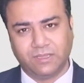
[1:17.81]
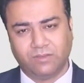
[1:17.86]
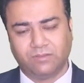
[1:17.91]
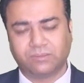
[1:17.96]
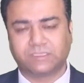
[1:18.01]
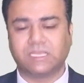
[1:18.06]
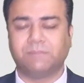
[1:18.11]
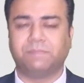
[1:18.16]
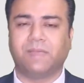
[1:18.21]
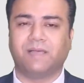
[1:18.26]

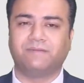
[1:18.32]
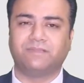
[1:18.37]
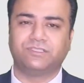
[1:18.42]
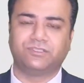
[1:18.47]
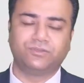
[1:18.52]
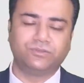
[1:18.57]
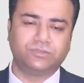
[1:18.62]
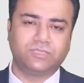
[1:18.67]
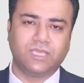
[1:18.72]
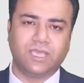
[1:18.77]
उसके
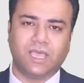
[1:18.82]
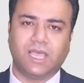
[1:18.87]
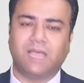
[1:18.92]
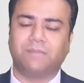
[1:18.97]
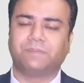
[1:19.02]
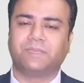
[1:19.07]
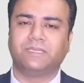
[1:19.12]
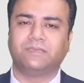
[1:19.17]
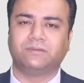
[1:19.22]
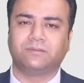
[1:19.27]
बावजूद
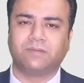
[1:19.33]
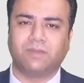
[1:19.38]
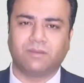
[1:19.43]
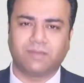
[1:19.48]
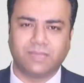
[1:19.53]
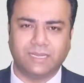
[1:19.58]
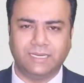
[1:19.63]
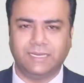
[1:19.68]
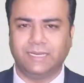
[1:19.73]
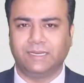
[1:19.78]
आपकी
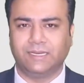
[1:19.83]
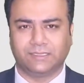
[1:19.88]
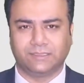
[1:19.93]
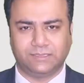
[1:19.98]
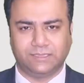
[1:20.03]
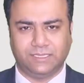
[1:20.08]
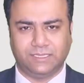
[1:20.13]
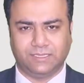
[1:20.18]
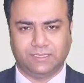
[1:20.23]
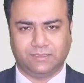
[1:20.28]
नौकरी नहीं
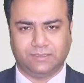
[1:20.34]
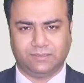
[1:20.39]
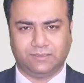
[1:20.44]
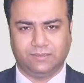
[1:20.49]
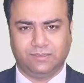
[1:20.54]
लगती है